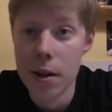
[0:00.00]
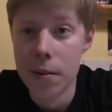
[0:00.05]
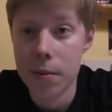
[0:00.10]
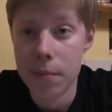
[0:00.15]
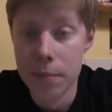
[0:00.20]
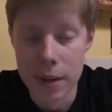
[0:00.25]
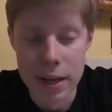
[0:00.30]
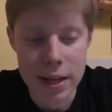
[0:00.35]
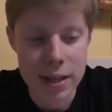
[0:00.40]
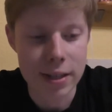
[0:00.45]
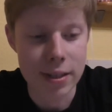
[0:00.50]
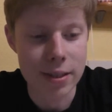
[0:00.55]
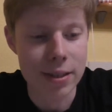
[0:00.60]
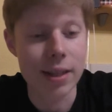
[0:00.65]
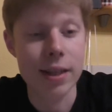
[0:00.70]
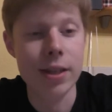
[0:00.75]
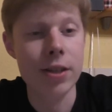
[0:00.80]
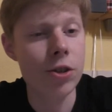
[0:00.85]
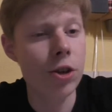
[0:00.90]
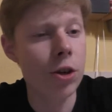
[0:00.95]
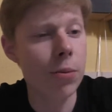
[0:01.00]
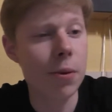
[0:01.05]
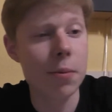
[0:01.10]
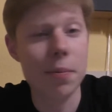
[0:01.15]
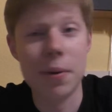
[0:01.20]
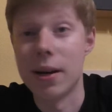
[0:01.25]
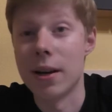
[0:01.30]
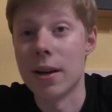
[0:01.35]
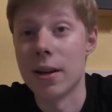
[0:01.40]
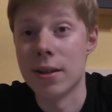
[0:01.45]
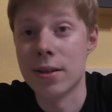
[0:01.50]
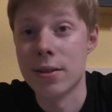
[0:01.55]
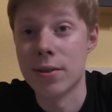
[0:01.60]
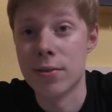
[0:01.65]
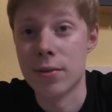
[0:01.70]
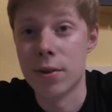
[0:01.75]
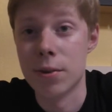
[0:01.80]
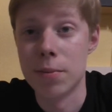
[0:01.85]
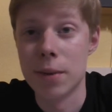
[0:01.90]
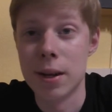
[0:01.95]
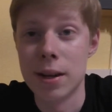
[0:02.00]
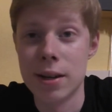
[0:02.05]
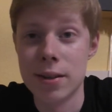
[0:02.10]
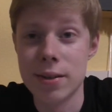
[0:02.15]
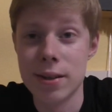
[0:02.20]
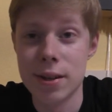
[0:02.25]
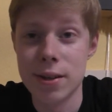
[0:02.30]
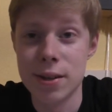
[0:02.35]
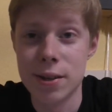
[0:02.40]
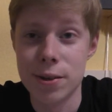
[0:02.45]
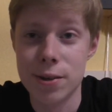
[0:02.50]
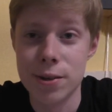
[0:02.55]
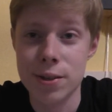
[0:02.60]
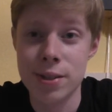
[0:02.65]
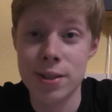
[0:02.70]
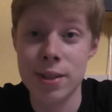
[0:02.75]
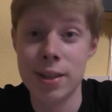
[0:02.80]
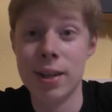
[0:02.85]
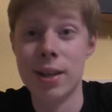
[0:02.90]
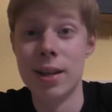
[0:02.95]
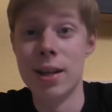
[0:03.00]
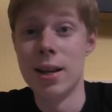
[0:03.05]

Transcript: mit den Doppelpacks von meiner Seite aus.